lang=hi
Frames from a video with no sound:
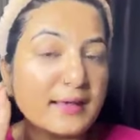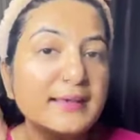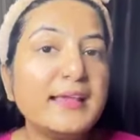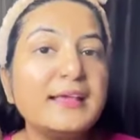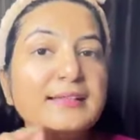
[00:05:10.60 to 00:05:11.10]

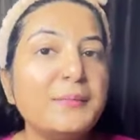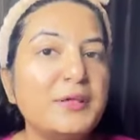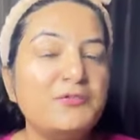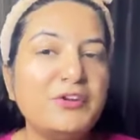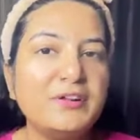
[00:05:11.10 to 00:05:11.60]
करने का इतना
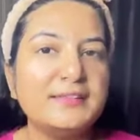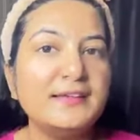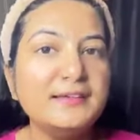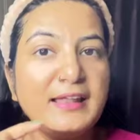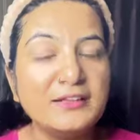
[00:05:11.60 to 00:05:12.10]
बेनिफिट रहता
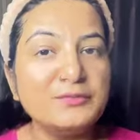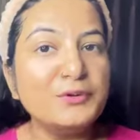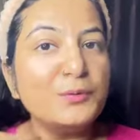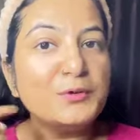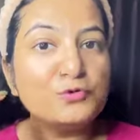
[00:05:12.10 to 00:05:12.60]
है ना नेक्स्ट
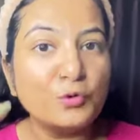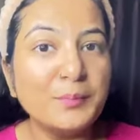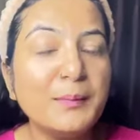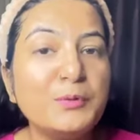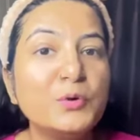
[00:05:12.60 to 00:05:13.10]
वीडियो में जो
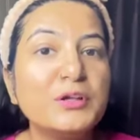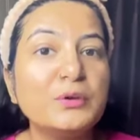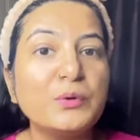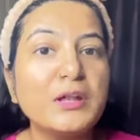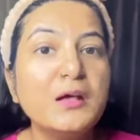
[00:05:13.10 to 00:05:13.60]
भी अपलोड
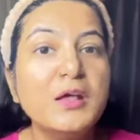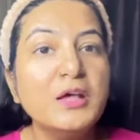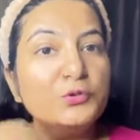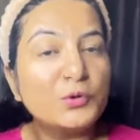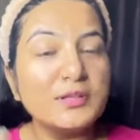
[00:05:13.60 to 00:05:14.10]
करूंगी ना
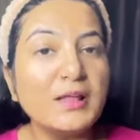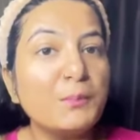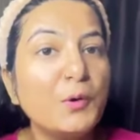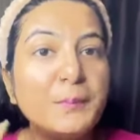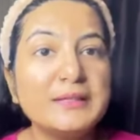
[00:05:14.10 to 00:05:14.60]
तुरंत
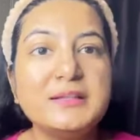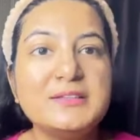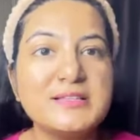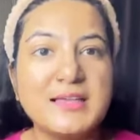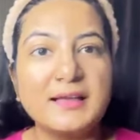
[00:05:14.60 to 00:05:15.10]
आपको पता
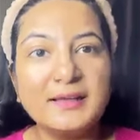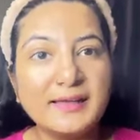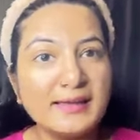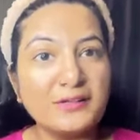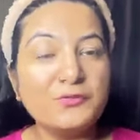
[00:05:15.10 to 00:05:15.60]
चल जाएगा कि
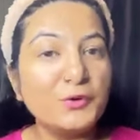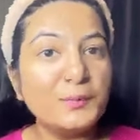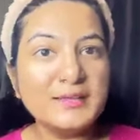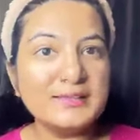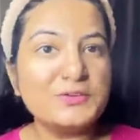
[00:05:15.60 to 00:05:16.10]
नेक्स्ट वीडियो
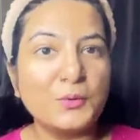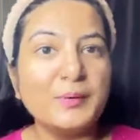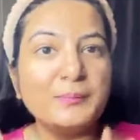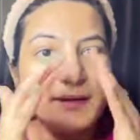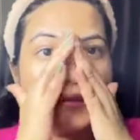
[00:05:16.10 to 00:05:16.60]
में किस
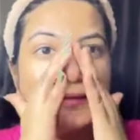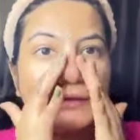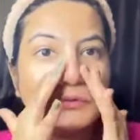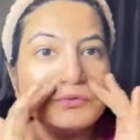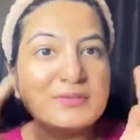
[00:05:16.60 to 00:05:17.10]
टॉपिक पर लेके
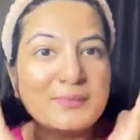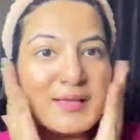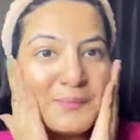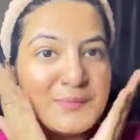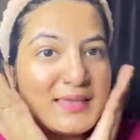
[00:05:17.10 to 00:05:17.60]
आई तो उससे भी
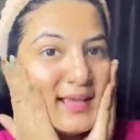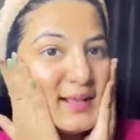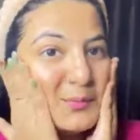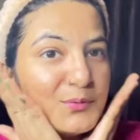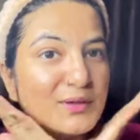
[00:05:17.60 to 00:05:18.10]
आपकी
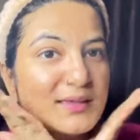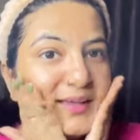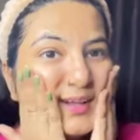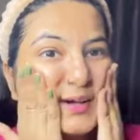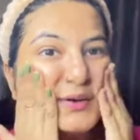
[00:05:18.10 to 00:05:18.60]
हेल्प होगी
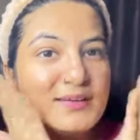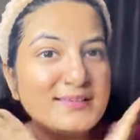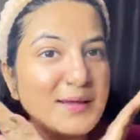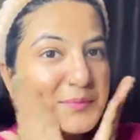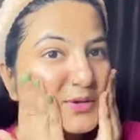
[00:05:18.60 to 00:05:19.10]
और
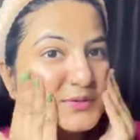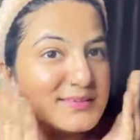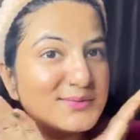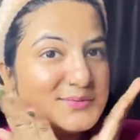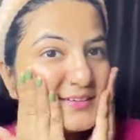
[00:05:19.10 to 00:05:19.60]
इस रेमेडी को
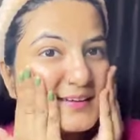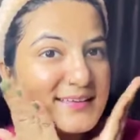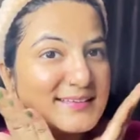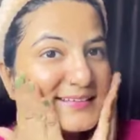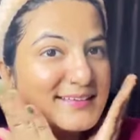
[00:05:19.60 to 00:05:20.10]
जरूर से ट्राई
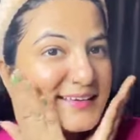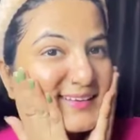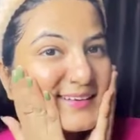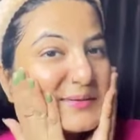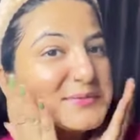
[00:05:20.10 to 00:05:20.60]
करना ट्राई
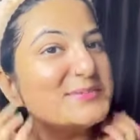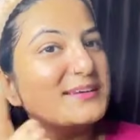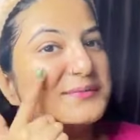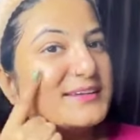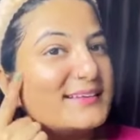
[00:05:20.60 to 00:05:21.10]
करने के बाद मुझे
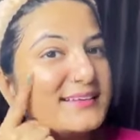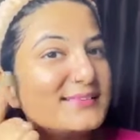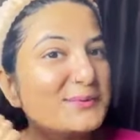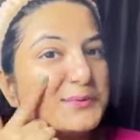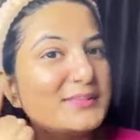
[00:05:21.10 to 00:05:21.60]
कमेंट करके
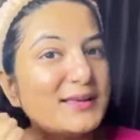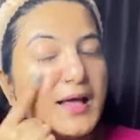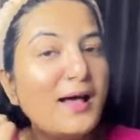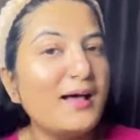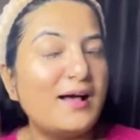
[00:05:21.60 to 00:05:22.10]
जरूर बताना
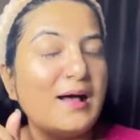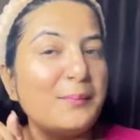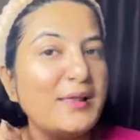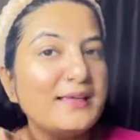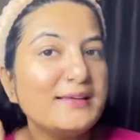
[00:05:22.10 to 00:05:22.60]
हाँ
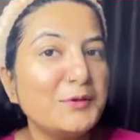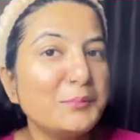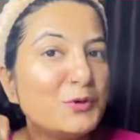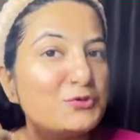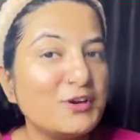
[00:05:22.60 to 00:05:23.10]
अप्लाई करने के बाद
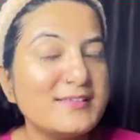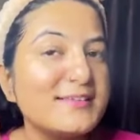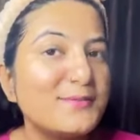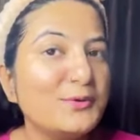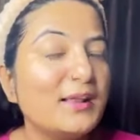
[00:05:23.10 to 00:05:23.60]

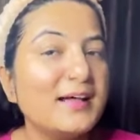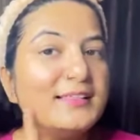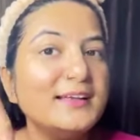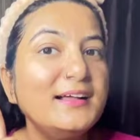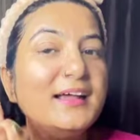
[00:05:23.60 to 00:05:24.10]
मॉइस्चराइजर जरूर लगा
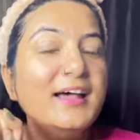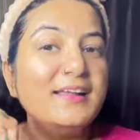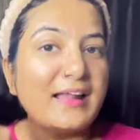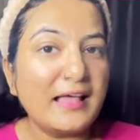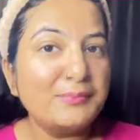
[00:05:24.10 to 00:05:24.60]
देना
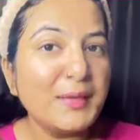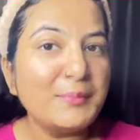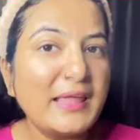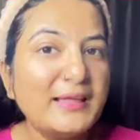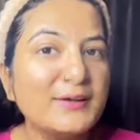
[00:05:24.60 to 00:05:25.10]
रात में
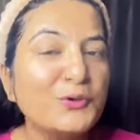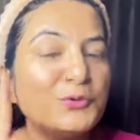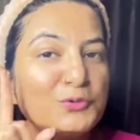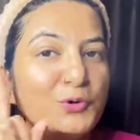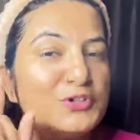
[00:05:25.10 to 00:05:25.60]
अप्लाई कर रहे हो
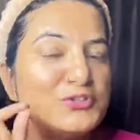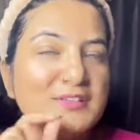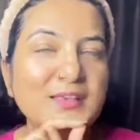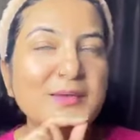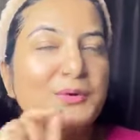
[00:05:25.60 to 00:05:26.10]
तो अच्छी
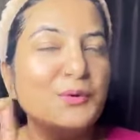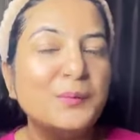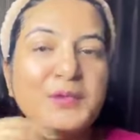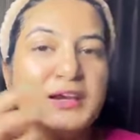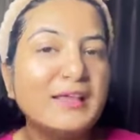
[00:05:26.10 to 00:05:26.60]
सी कोई
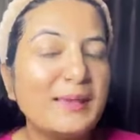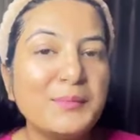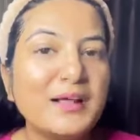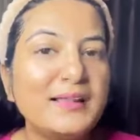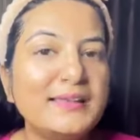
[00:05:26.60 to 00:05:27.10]
भी क्रीम
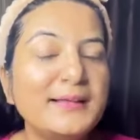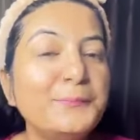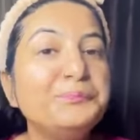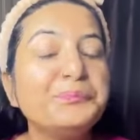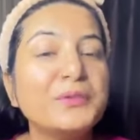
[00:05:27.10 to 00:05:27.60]
लगा लेना
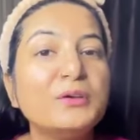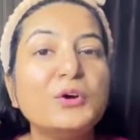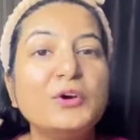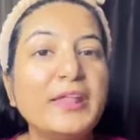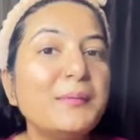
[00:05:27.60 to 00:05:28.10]

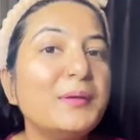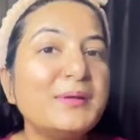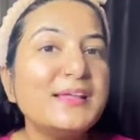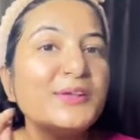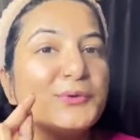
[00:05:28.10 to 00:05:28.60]
और डे में
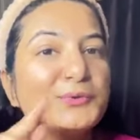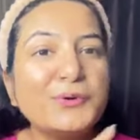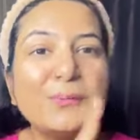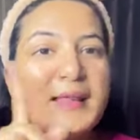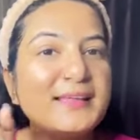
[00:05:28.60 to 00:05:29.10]
अप्लाई कर रहे हो तो
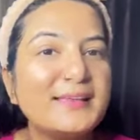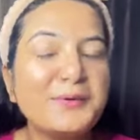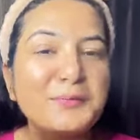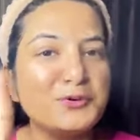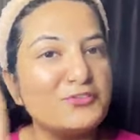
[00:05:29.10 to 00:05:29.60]
अप्लाई करने के
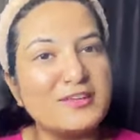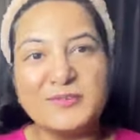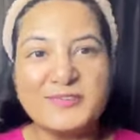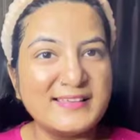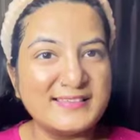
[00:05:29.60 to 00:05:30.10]
बाद मॉइस्चराइजर
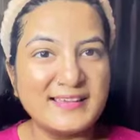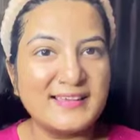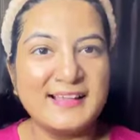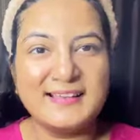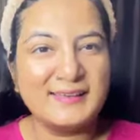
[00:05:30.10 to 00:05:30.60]
और सनस्क्रीन रख